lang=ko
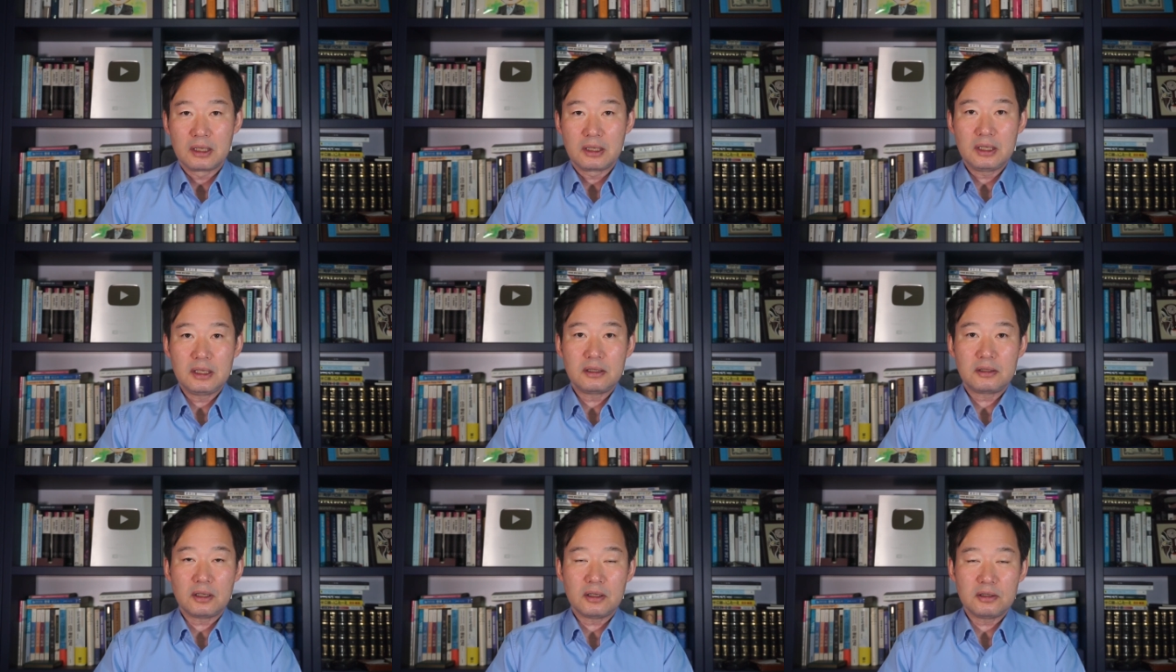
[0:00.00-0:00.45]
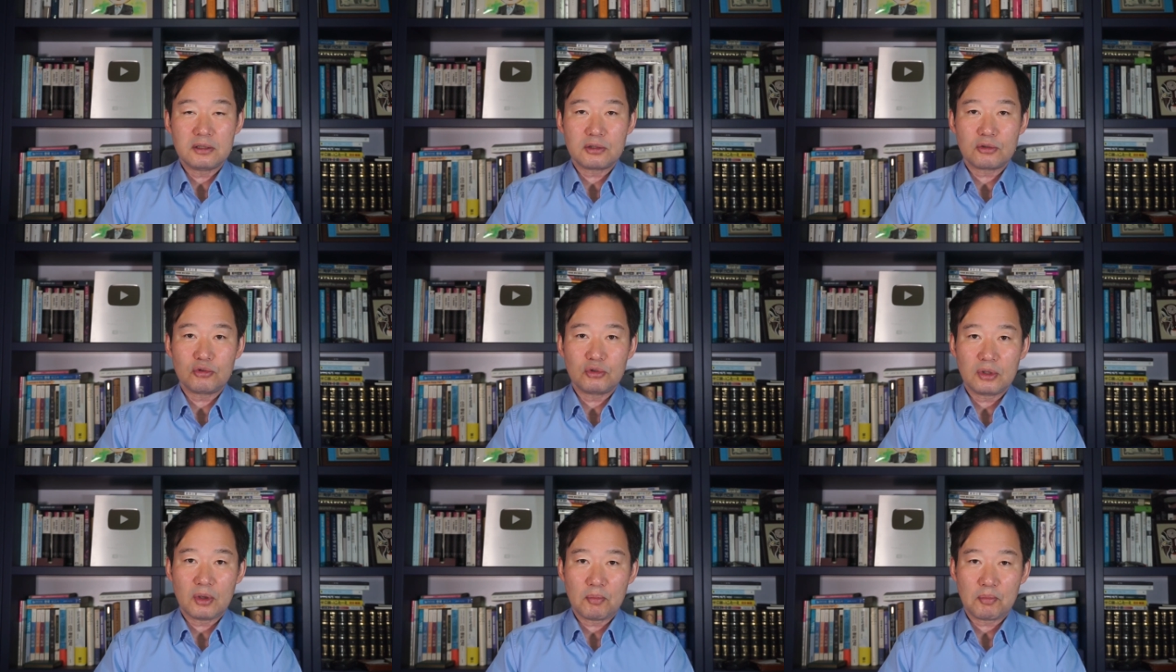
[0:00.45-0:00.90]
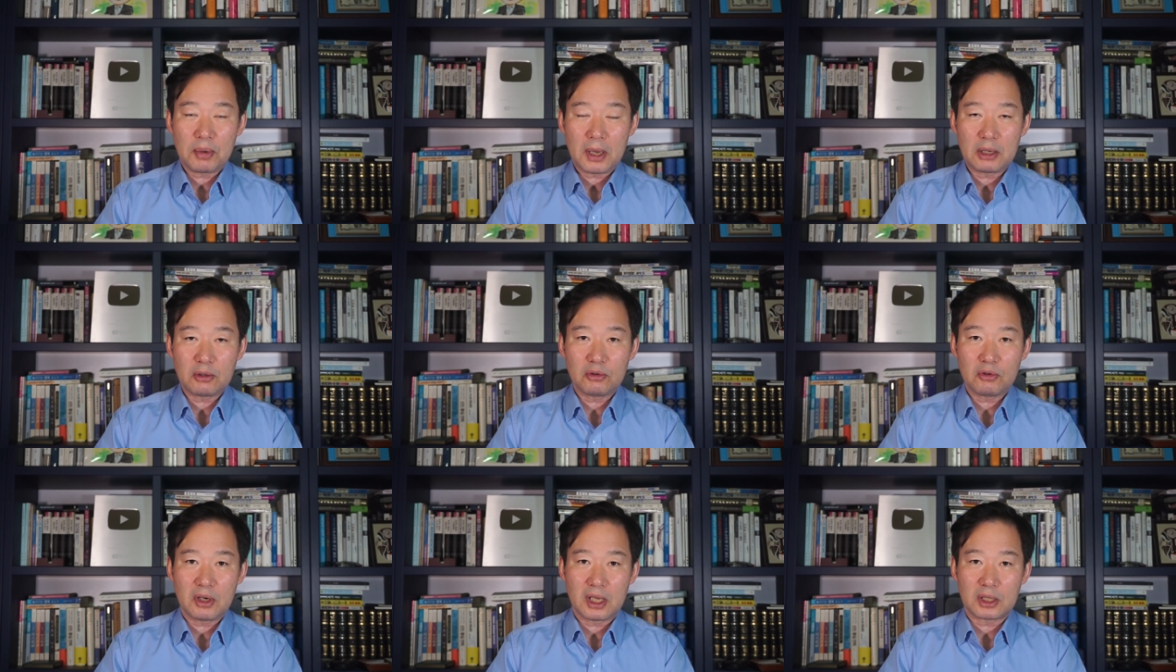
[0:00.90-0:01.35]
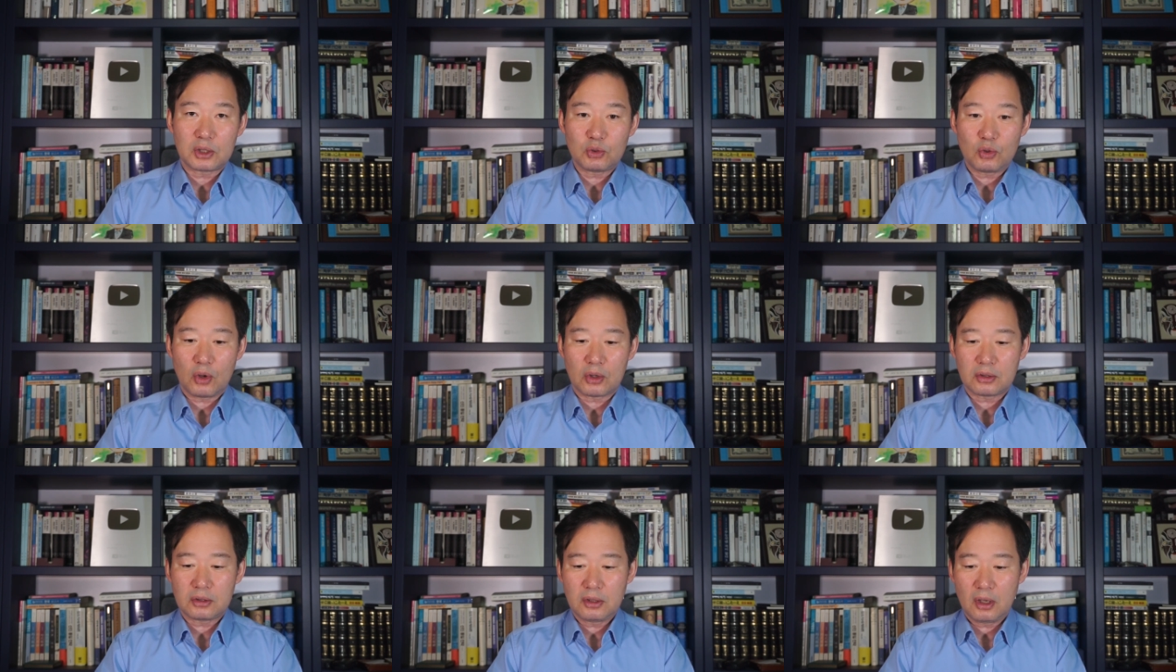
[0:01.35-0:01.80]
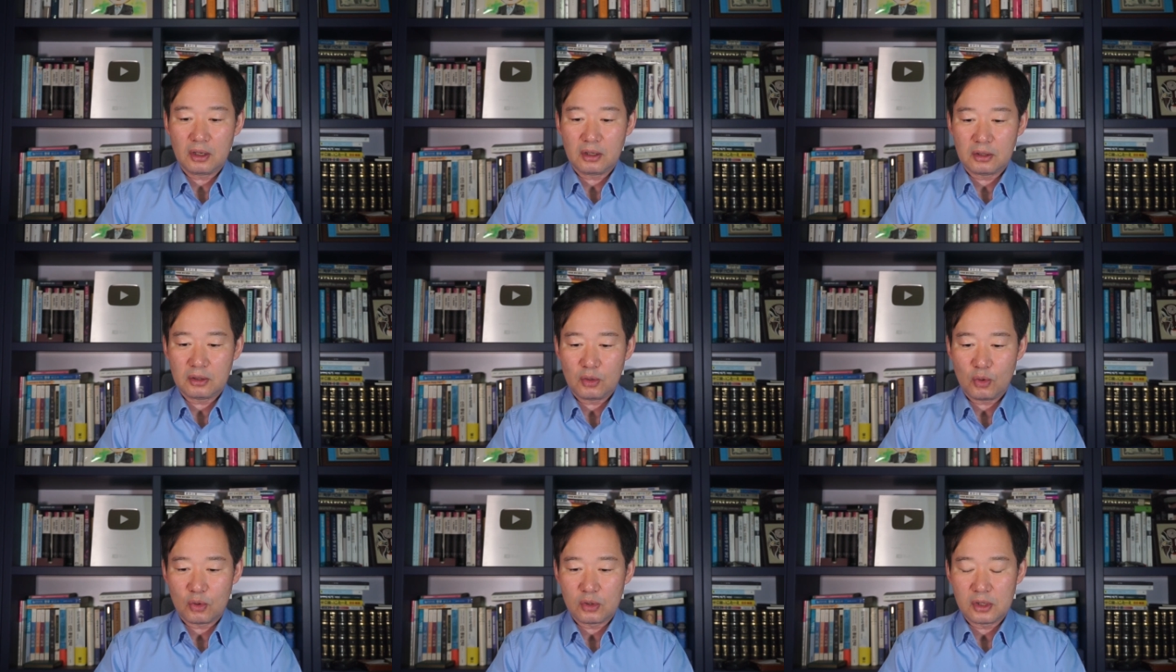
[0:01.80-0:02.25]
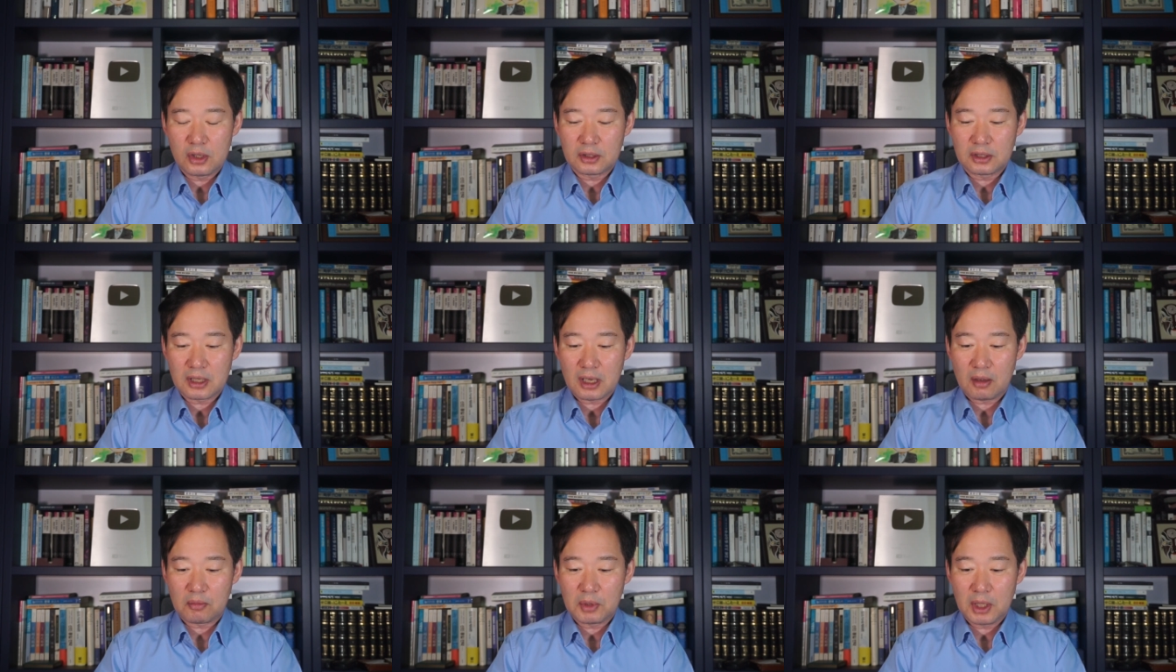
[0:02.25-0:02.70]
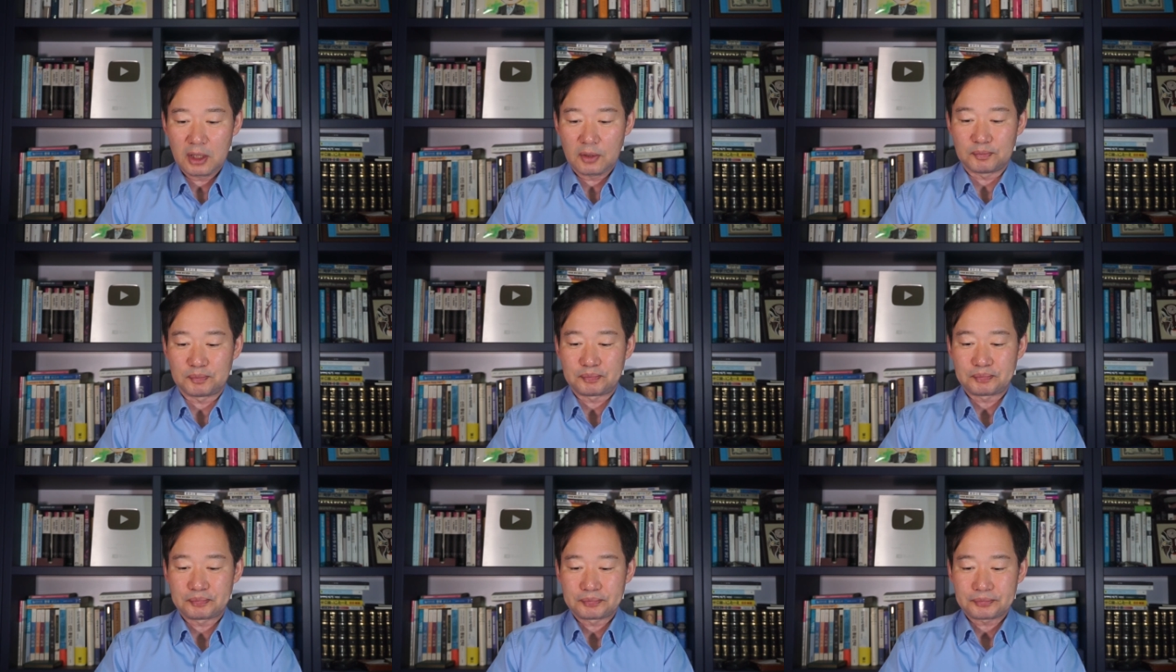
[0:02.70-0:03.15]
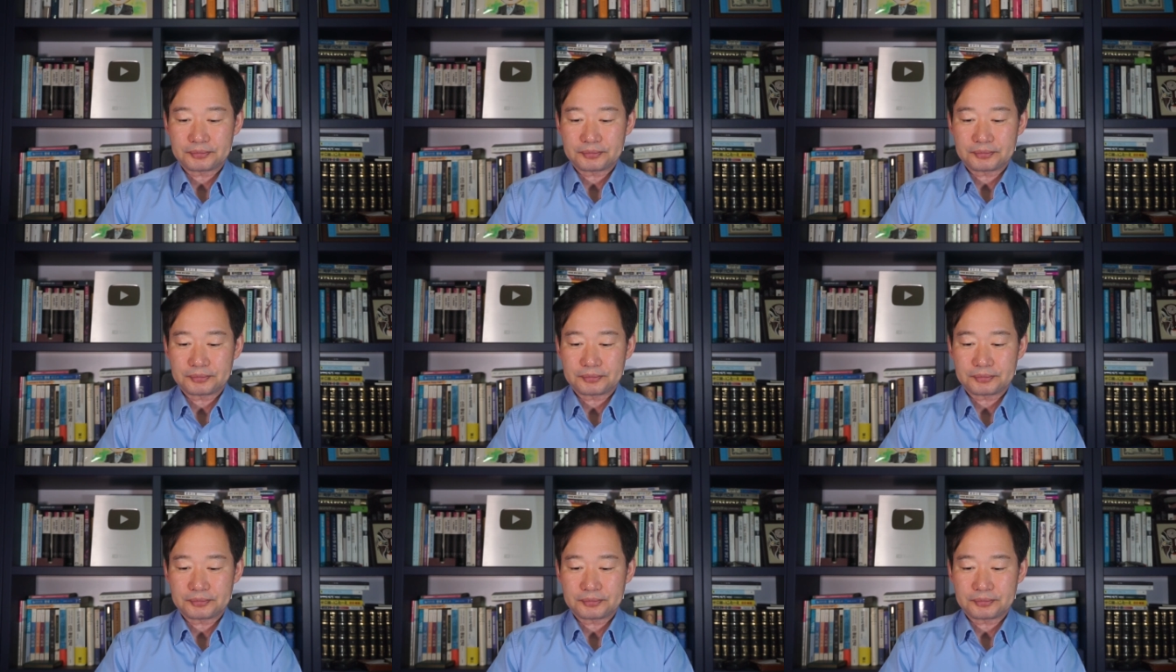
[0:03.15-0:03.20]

2019년 8월에 또 어떤 글을 올렸냐면